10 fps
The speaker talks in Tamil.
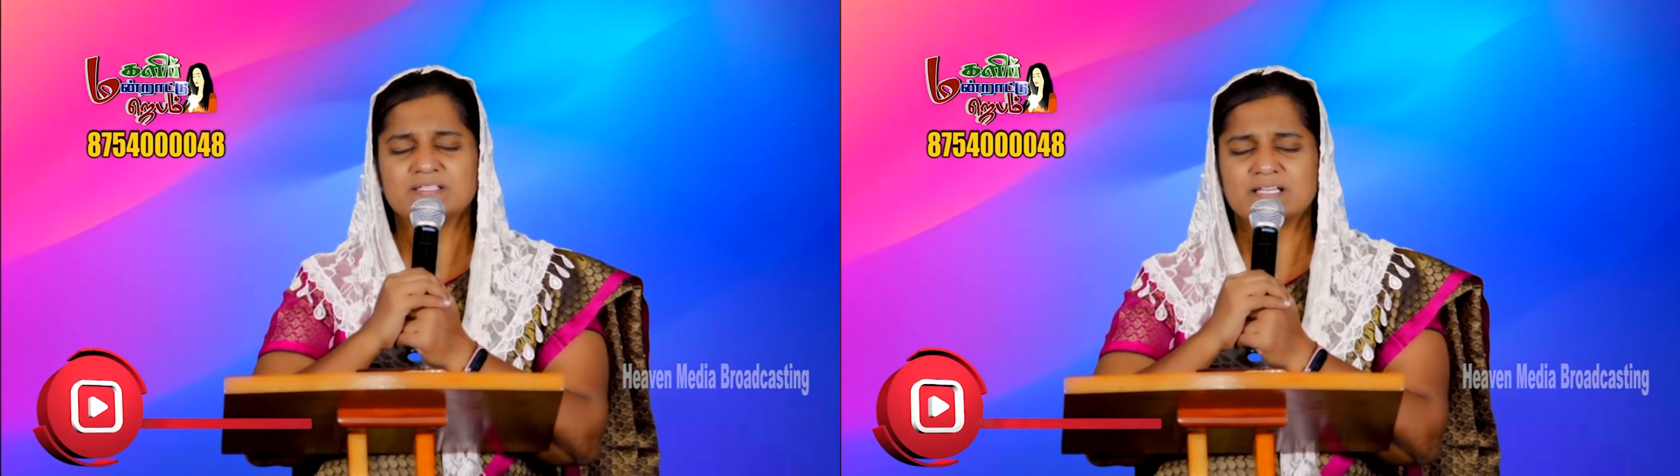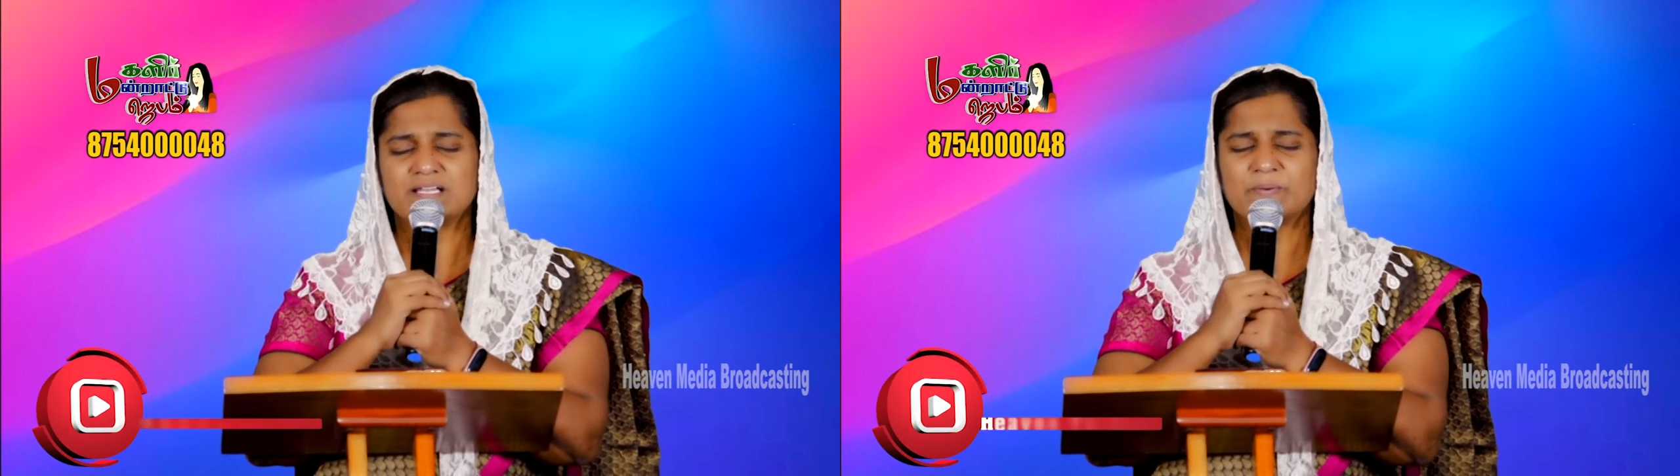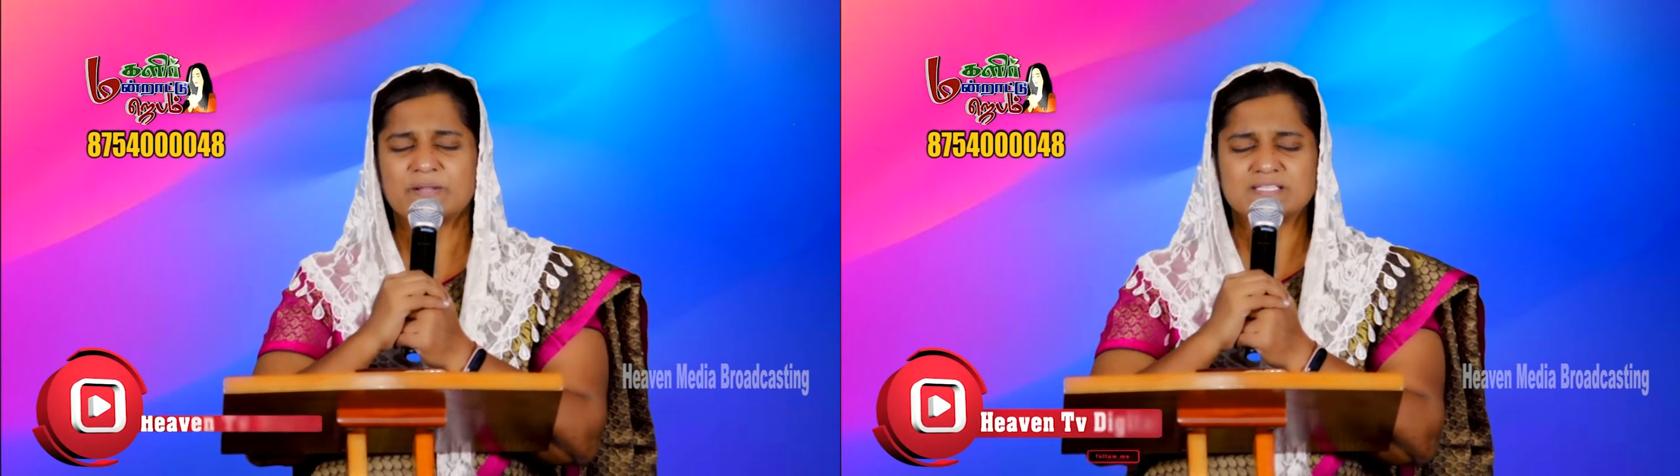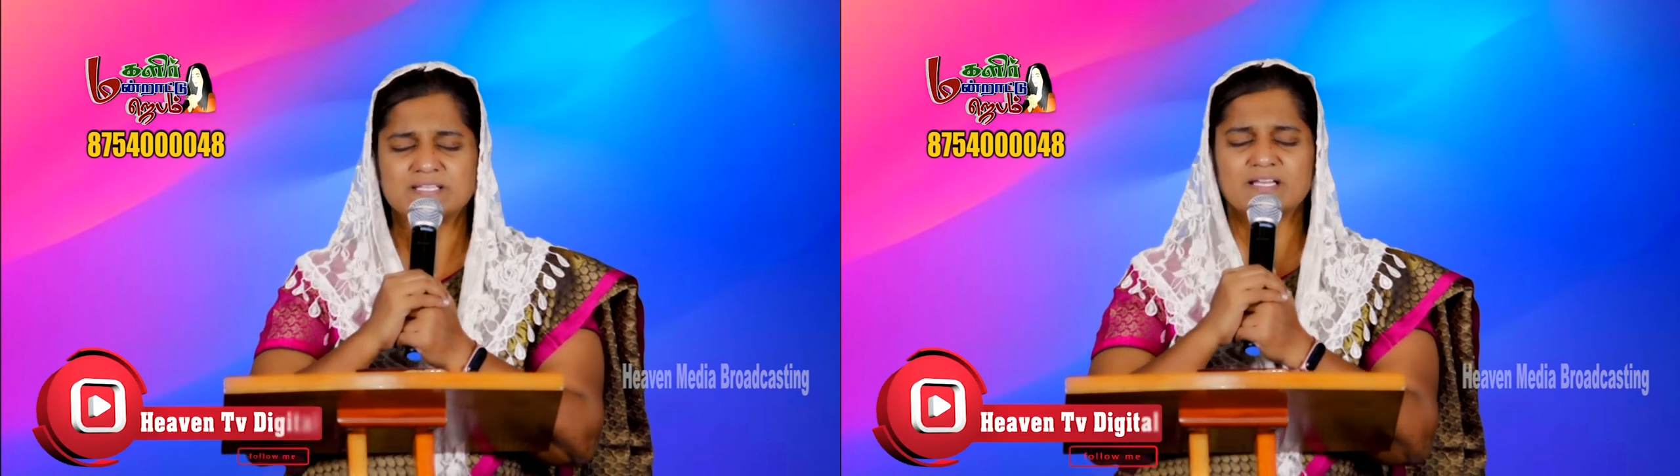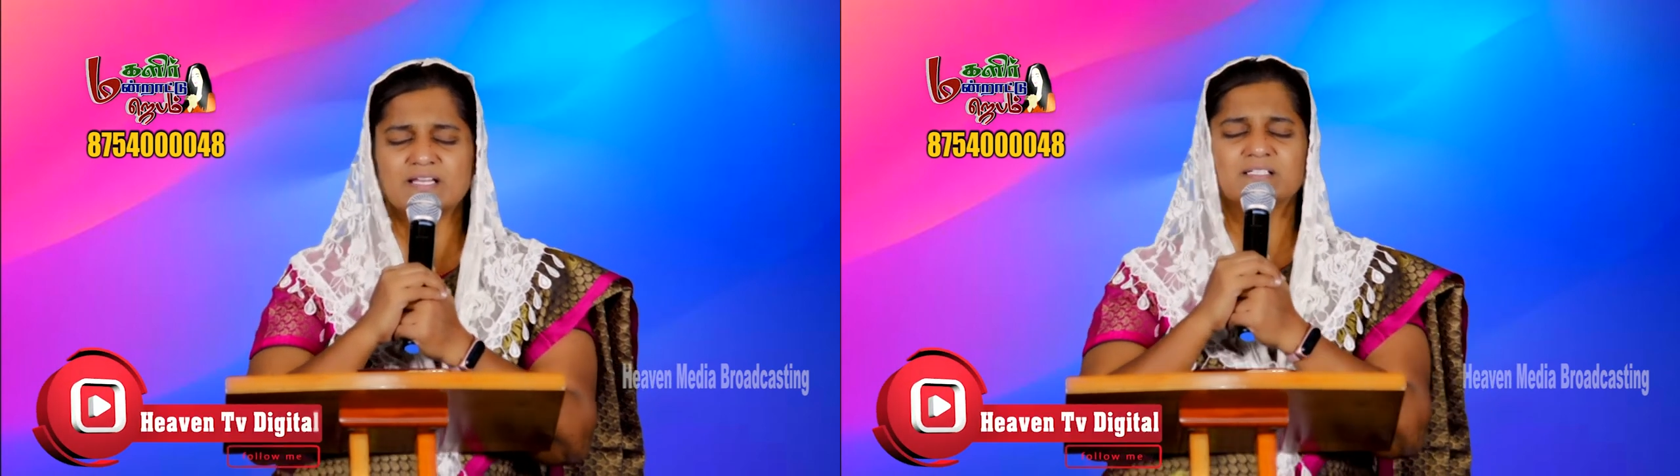சில
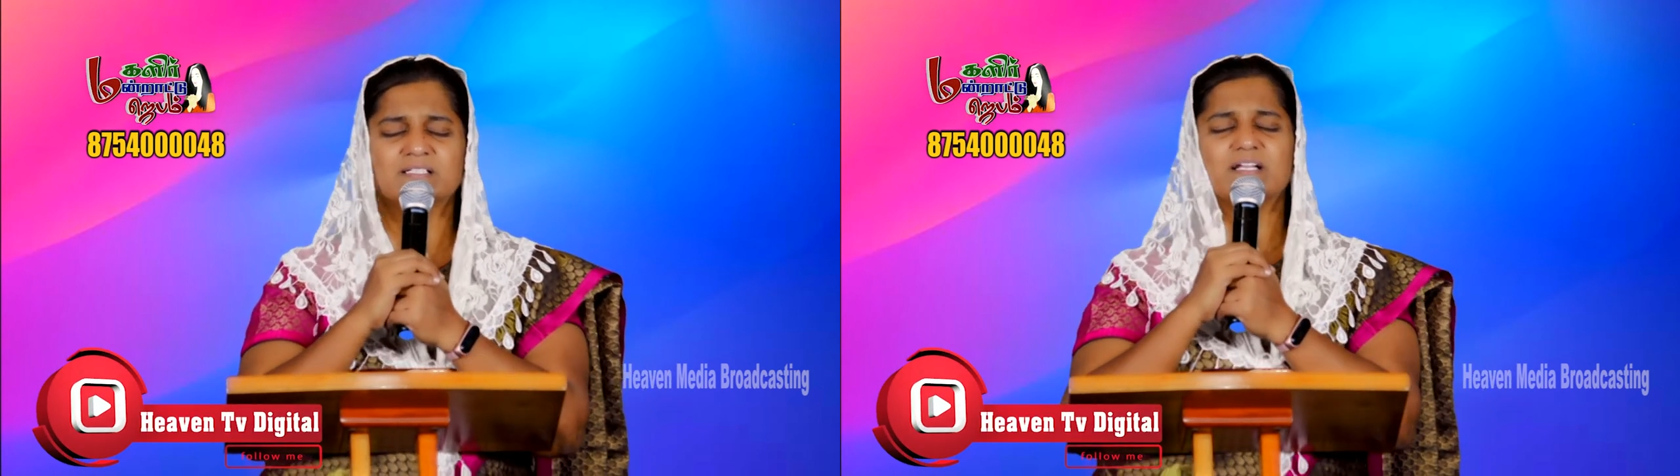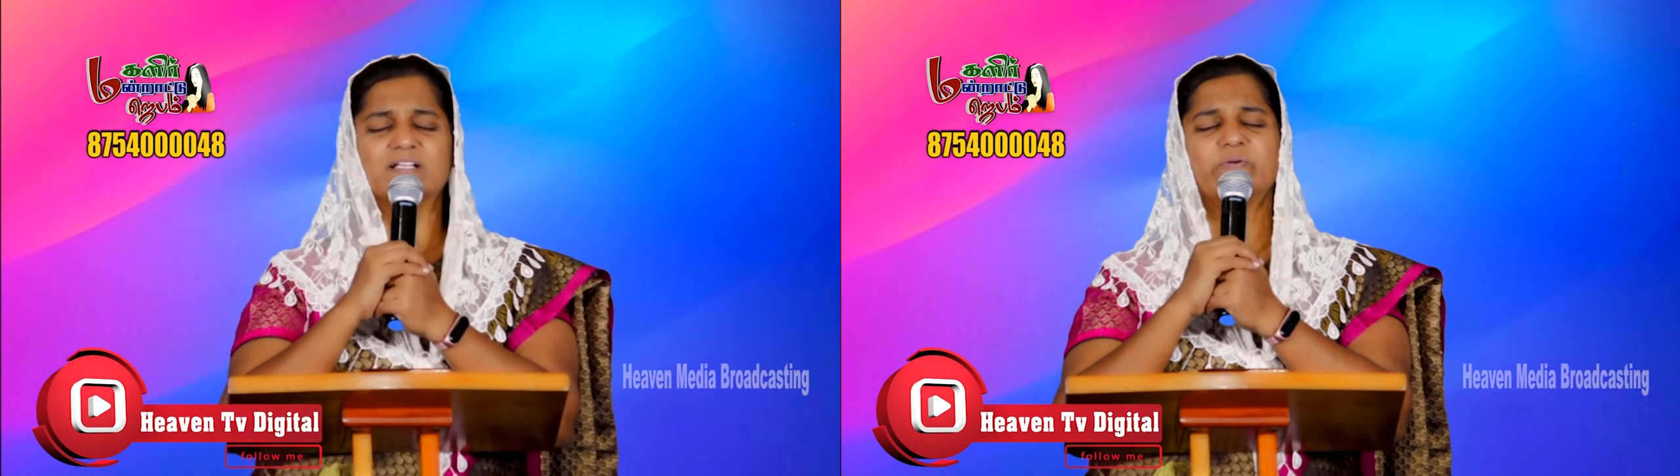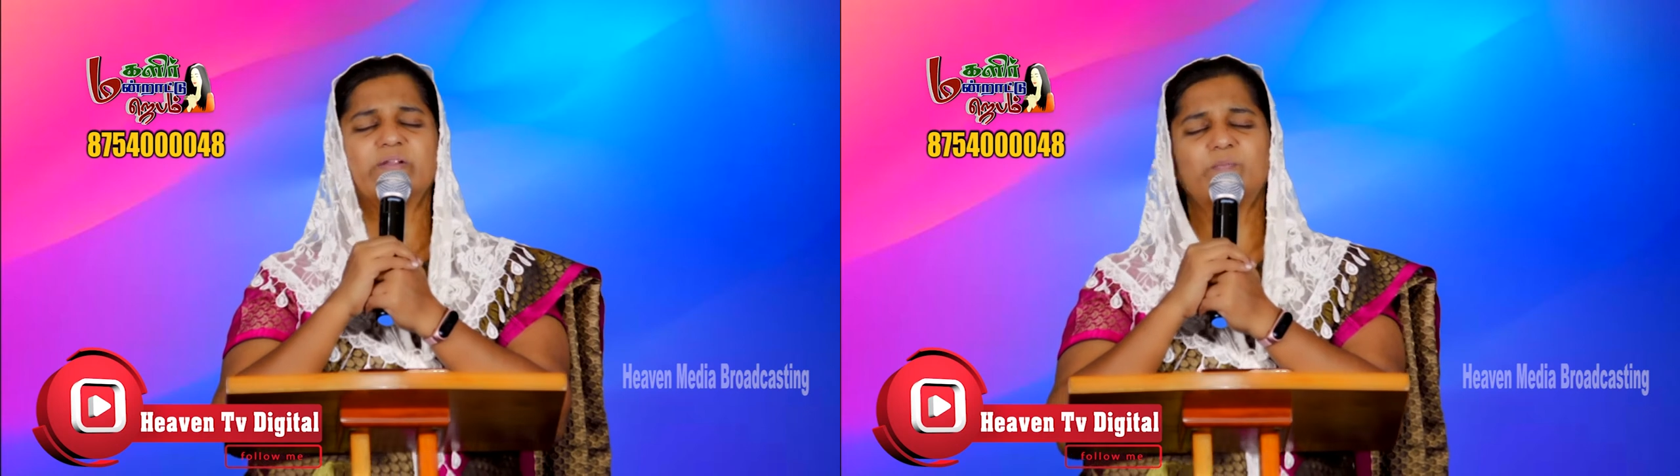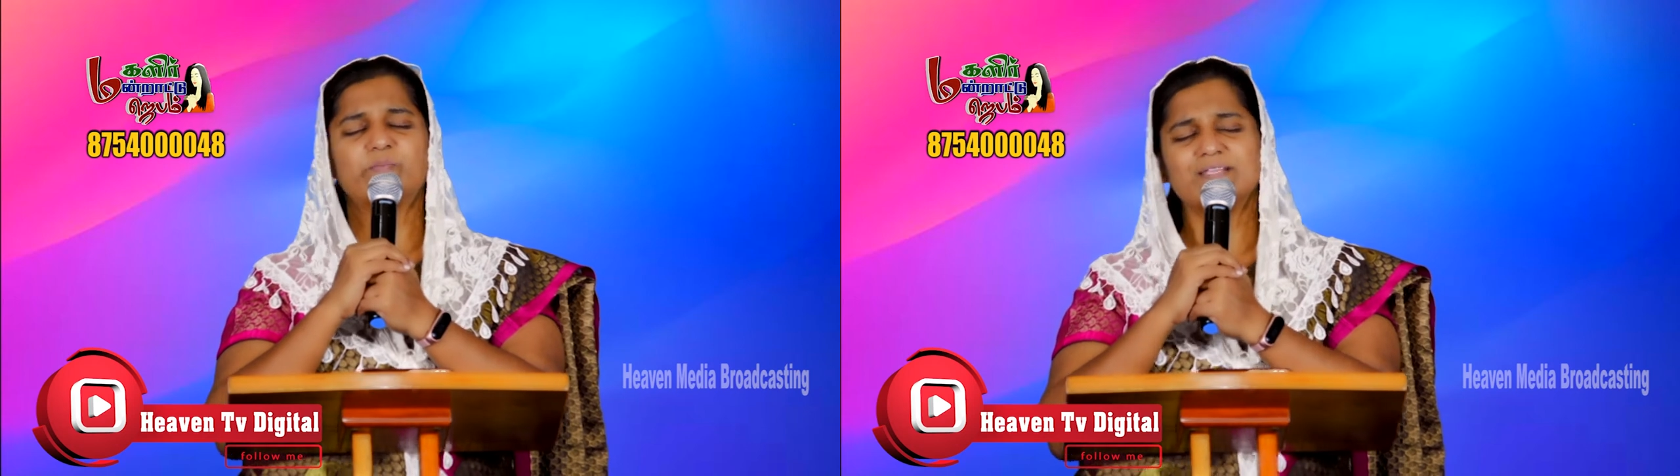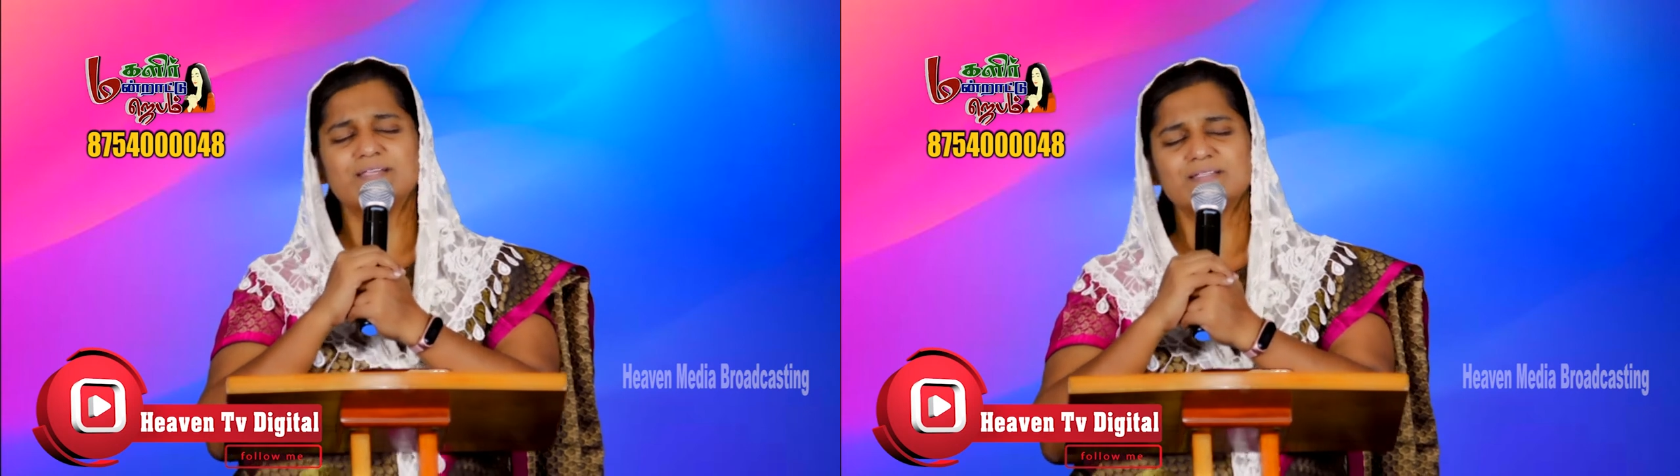பிரச்சனைகளால் கணவனை
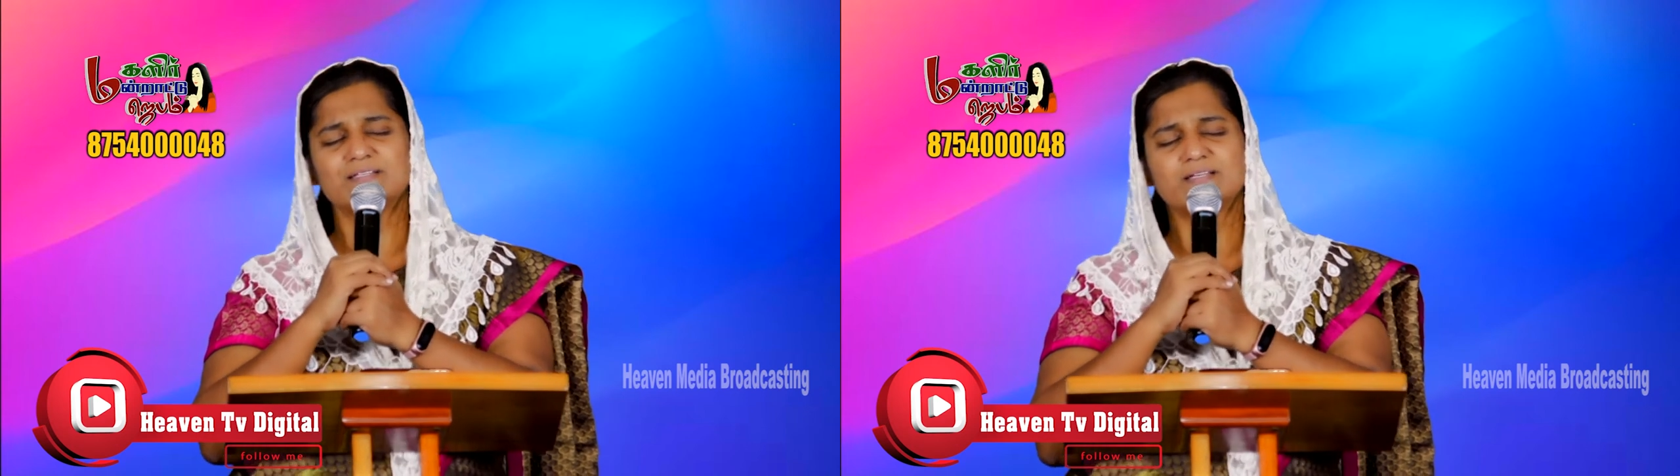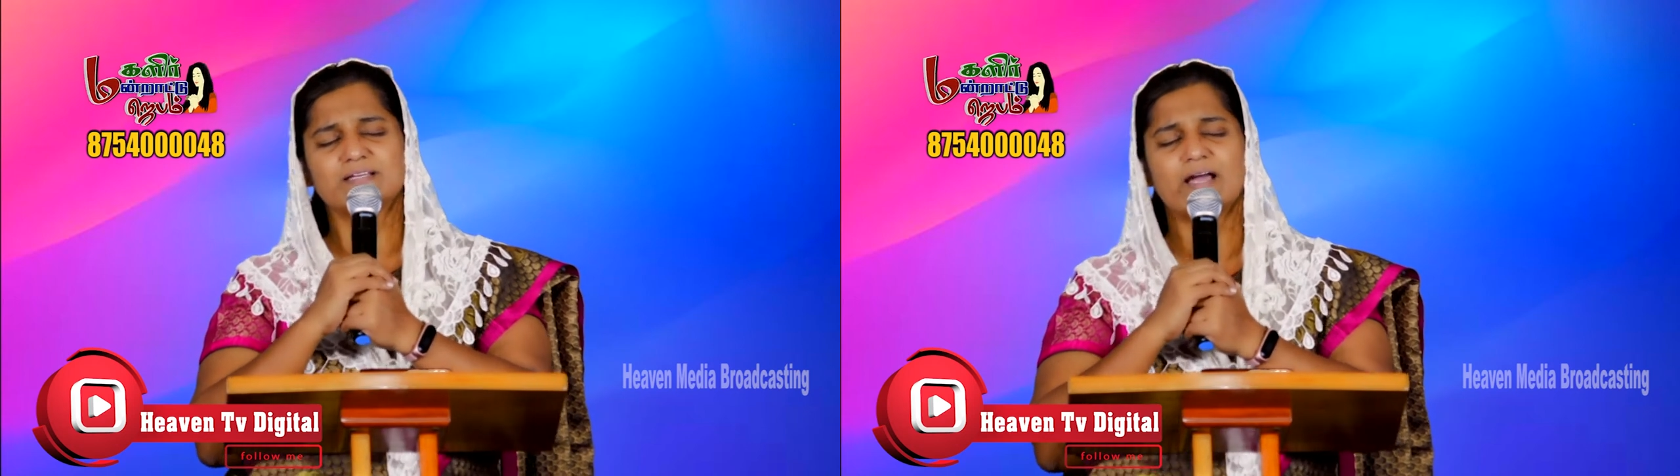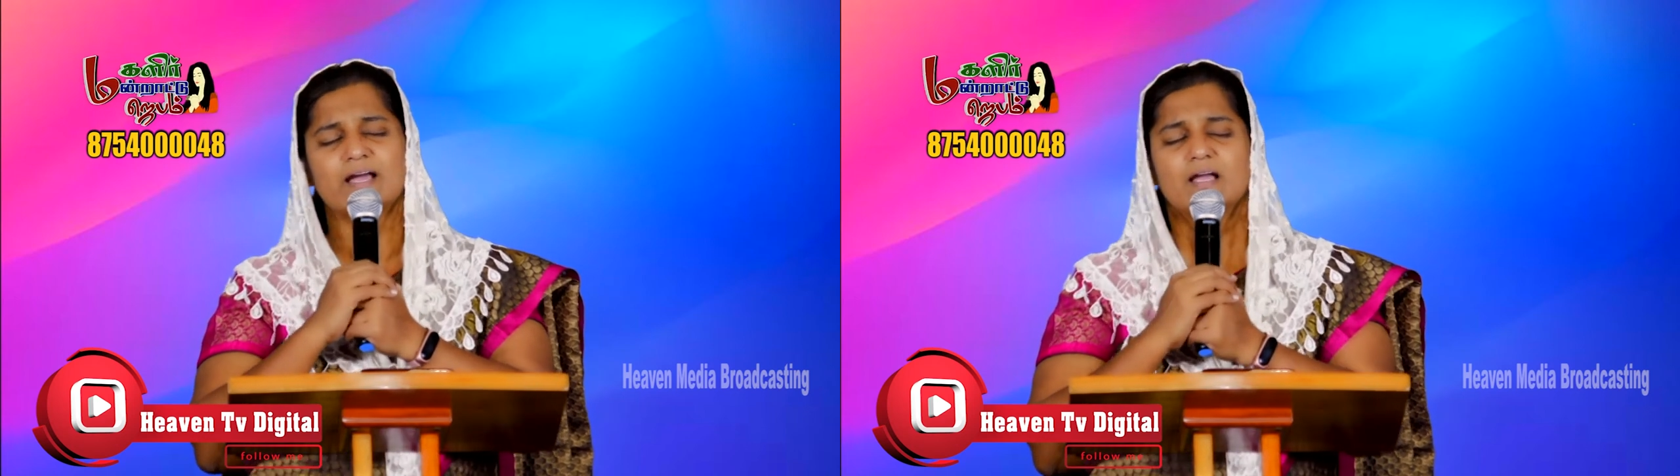பிரிந்து இருக்கிற